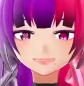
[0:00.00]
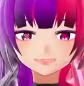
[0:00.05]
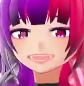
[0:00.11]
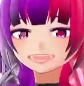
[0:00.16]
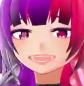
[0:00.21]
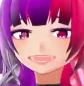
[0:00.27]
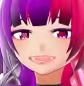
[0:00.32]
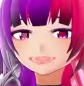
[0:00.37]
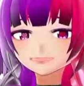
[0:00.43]

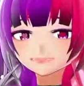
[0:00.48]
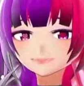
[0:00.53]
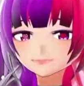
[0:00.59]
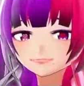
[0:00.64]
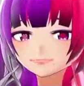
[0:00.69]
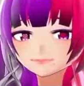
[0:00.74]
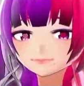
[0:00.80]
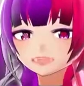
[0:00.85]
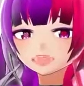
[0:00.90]
よいしょ
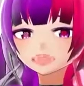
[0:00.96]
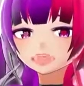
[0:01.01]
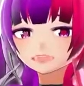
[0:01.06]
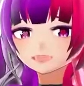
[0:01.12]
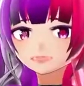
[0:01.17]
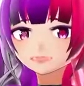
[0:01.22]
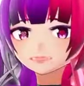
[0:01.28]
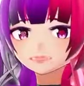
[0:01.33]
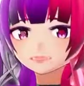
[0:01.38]
ぼぼ
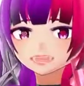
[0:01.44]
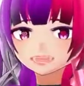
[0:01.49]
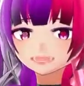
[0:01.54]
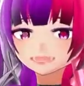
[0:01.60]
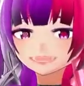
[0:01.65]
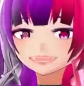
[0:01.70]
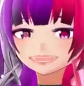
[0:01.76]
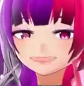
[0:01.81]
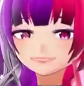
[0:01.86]
ぼは
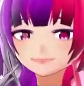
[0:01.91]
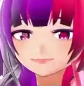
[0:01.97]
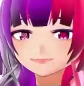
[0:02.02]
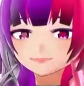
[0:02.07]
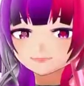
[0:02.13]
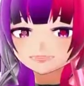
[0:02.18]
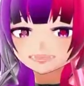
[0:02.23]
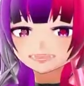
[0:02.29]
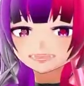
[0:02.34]
いやっ
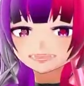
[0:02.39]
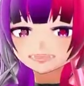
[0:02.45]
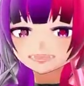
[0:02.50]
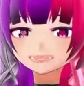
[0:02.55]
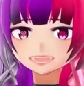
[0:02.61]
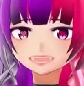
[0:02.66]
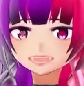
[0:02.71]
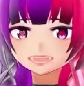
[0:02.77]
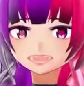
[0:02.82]
たい
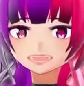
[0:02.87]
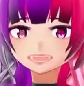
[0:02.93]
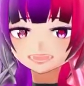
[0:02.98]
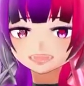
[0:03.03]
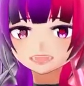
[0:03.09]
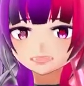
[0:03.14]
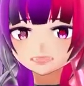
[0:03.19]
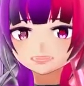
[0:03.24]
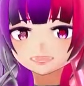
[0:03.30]

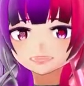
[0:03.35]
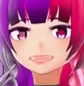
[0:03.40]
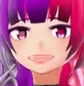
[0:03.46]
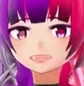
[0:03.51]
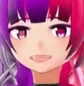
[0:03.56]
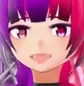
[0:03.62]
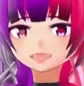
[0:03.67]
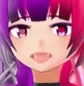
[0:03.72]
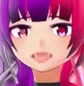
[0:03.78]
もうねやっ
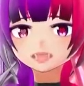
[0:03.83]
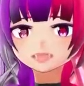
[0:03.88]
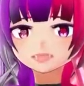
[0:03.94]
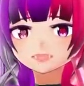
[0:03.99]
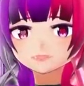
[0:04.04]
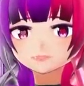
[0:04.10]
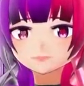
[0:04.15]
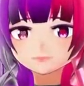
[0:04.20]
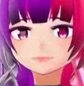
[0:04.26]
ぱり
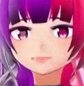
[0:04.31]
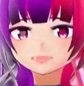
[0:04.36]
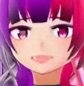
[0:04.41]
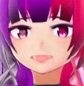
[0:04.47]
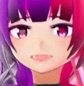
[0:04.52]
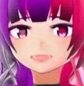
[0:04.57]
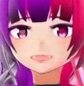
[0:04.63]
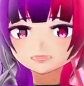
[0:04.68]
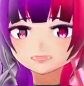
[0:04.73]
素晴ら
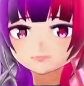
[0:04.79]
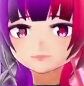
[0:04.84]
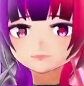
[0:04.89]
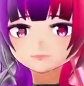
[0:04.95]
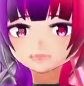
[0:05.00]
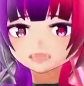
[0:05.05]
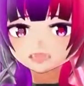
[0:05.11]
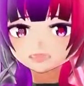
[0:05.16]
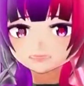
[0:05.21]
しい素
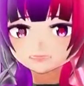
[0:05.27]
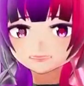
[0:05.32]
晴らし